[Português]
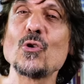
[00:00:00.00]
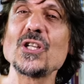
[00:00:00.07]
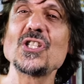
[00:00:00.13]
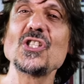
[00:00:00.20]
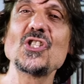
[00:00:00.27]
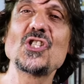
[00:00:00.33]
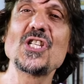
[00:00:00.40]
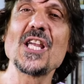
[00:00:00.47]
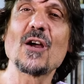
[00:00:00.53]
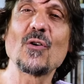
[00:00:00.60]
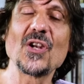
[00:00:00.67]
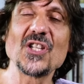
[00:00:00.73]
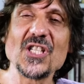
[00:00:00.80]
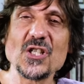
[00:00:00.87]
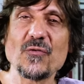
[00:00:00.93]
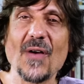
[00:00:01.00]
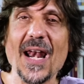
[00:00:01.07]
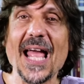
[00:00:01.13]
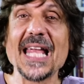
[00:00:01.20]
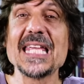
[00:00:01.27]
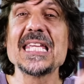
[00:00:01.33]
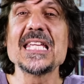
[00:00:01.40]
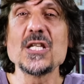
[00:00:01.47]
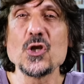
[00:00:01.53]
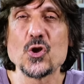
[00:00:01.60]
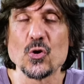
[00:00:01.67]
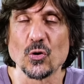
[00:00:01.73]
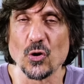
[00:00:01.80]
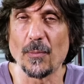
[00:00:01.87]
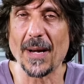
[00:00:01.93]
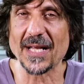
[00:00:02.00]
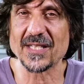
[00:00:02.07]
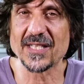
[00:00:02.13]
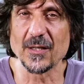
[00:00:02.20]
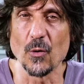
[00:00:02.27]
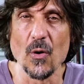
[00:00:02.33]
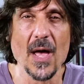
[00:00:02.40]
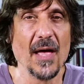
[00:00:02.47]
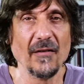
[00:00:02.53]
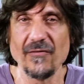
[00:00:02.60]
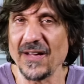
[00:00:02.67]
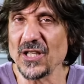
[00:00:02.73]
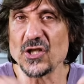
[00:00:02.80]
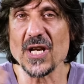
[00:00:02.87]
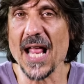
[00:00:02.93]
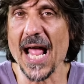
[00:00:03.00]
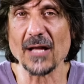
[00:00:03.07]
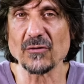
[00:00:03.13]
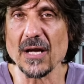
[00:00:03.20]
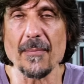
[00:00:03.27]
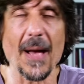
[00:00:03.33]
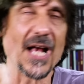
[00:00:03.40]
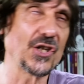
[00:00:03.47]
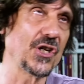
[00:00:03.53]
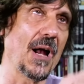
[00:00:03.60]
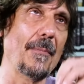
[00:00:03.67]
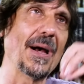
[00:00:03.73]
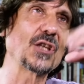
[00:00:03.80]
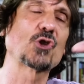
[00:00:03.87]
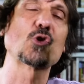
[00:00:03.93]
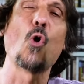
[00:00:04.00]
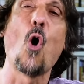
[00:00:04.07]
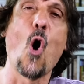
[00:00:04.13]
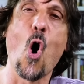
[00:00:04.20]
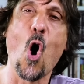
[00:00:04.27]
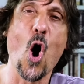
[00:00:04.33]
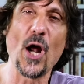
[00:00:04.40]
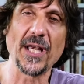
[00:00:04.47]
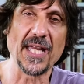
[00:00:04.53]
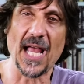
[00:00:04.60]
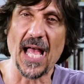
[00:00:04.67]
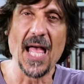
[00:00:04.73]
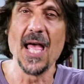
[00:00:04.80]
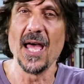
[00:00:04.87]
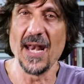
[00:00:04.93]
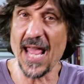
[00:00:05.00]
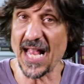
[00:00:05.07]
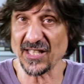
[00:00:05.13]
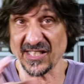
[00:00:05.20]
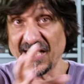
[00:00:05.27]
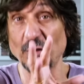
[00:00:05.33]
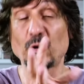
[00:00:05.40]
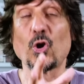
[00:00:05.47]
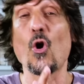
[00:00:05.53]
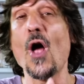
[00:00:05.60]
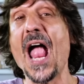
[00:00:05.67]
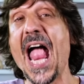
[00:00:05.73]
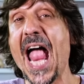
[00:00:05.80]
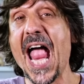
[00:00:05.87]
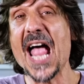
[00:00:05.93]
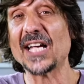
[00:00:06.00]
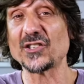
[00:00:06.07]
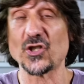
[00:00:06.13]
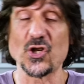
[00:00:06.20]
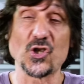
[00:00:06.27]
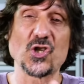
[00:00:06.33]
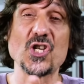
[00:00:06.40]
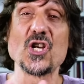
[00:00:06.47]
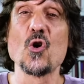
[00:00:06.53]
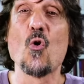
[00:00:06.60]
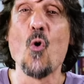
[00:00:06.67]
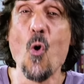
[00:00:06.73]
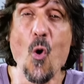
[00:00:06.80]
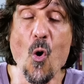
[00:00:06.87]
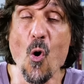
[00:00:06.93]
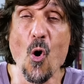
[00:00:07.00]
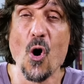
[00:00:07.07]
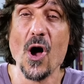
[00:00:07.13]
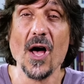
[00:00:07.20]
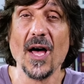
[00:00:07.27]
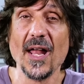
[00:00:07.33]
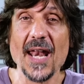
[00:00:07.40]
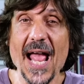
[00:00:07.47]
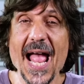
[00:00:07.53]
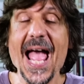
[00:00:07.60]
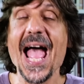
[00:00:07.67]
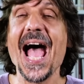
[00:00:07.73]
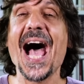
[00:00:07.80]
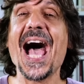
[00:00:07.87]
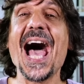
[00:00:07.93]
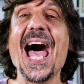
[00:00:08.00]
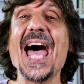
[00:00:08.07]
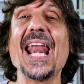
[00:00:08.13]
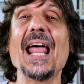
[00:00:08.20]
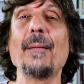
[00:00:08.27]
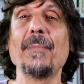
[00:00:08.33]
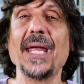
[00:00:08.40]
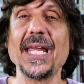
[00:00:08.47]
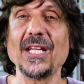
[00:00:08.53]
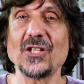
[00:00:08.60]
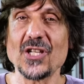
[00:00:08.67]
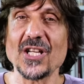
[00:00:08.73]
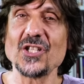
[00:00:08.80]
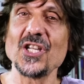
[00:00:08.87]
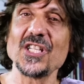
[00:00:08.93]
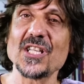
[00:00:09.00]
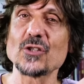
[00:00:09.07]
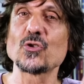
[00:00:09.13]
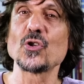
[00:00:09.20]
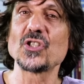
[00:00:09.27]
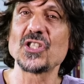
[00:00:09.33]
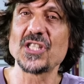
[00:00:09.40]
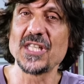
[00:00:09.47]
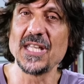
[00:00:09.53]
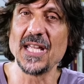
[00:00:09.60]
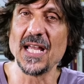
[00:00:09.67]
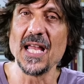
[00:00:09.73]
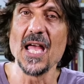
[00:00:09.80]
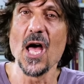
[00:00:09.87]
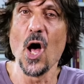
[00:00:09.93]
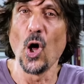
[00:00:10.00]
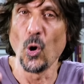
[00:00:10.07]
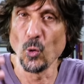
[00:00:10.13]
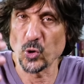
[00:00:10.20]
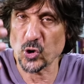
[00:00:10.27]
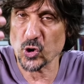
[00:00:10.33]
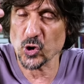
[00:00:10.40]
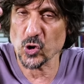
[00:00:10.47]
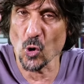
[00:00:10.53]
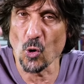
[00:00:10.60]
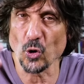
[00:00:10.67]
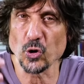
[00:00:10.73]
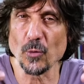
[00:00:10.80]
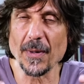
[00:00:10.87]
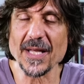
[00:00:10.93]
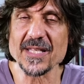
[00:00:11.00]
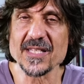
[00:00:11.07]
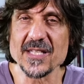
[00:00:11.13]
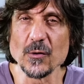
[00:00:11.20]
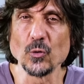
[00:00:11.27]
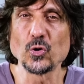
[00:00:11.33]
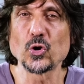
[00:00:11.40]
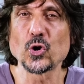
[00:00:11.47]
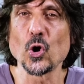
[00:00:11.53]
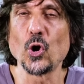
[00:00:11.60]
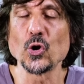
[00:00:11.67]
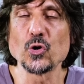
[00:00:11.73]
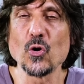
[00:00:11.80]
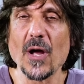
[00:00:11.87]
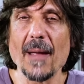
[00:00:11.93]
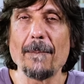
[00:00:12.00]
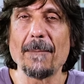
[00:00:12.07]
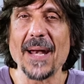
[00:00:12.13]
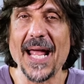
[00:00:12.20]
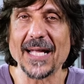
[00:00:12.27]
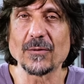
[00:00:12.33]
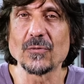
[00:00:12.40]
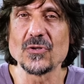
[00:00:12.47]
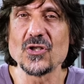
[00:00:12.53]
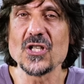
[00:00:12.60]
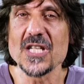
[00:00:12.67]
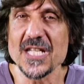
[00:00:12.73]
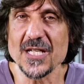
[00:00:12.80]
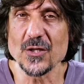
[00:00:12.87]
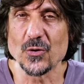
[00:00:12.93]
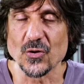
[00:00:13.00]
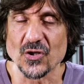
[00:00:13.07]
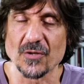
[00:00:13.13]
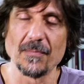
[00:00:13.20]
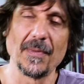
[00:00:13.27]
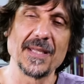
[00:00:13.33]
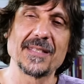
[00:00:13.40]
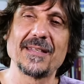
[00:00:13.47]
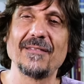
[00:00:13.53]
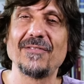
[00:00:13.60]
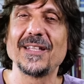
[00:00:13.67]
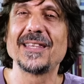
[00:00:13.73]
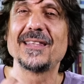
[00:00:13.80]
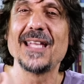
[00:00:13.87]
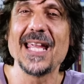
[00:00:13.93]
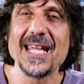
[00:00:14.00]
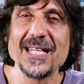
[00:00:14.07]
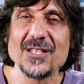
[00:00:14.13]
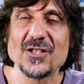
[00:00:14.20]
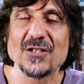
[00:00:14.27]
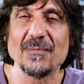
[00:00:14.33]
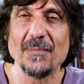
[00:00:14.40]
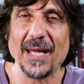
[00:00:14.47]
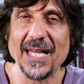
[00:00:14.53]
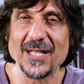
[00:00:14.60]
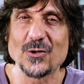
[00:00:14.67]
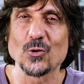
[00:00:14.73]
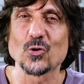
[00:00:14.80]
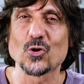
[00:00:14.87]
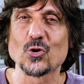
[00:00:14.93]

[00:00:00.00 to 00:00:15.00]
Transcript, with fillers: hoje em dia, quando a gente fala índio no Brasil, vem direto a imagem Amazônia, né, Centro-Oeste, Xingu, né? Raramente a gente associa o sul do Brasil todo repleto de índios, mas evidentemente o